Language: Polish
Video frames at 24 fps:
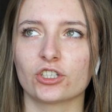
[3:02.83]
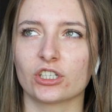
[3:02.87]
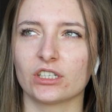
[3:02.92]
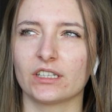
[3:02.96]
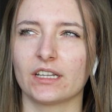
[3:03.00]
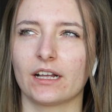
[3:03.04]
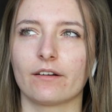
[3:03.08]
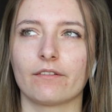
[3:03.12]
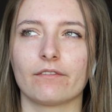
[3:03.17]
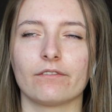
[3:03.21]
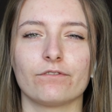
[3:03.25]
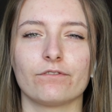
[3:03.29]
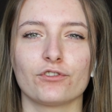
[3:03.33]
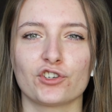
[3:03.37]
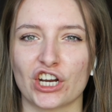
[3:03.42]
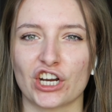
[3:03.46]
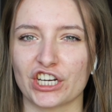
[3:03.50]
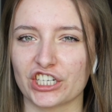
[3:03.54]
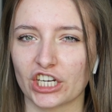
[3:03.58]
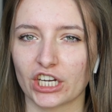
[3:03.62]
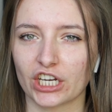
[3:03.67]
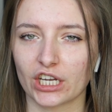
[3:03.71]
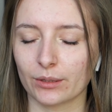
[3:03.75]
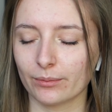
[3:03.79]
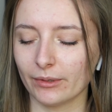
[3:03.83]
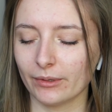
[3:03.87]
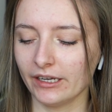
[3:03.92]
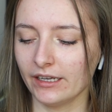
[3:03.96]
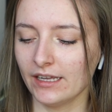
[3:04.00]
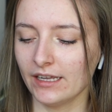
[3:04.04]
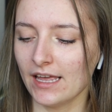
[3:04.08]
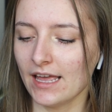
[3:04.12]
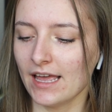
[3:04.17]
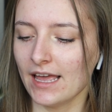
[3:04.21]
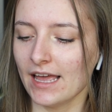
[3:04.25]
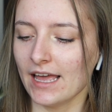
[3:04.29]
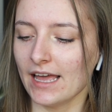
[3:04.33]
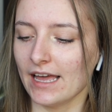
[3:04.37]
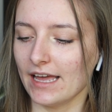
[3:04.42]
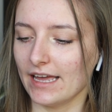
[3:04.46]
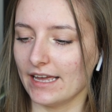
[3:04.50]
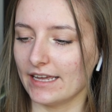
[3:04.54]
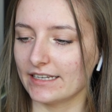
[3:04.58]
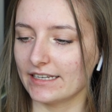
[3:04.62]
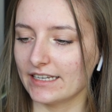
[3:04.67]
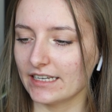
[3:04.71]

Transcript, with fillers: czy na wrzesień chyba, e,